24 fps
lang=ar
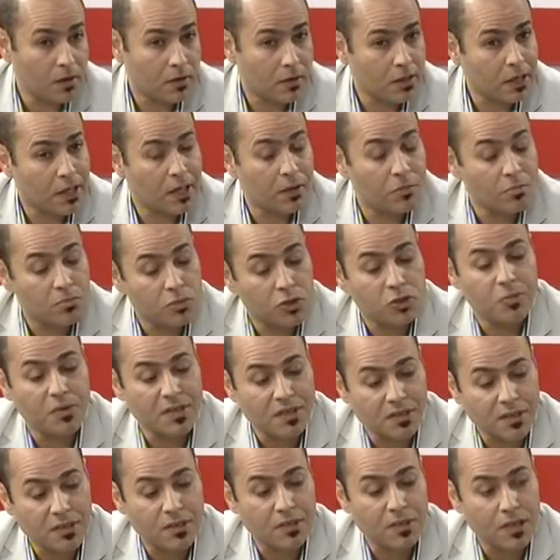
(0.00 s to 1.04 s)
يعني مش
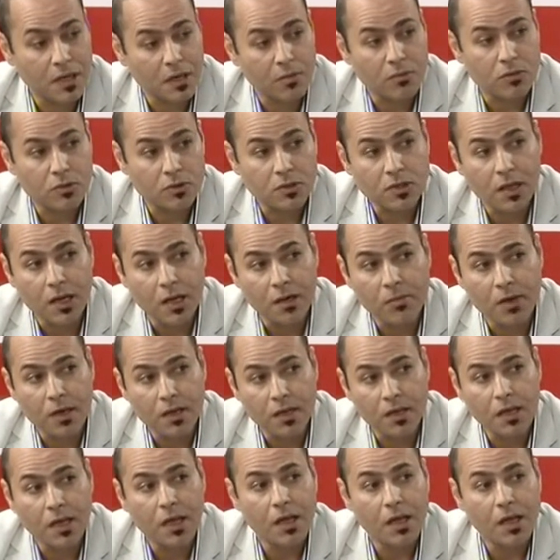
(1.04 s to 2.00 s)
بس السلام والصحة المالية